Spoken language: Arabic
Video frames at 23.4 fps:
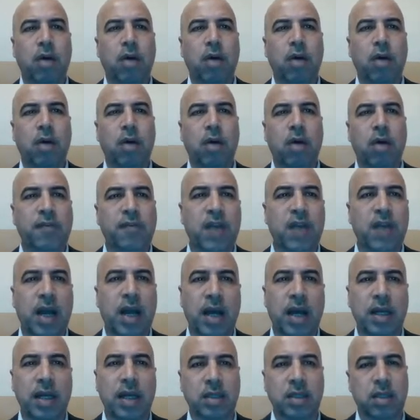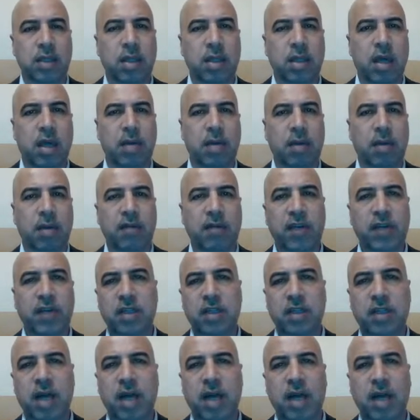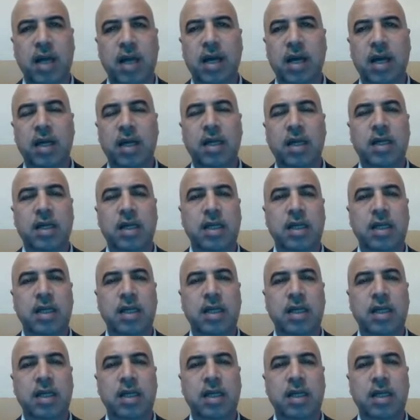أو وفي حالة الرغبة في الإطالة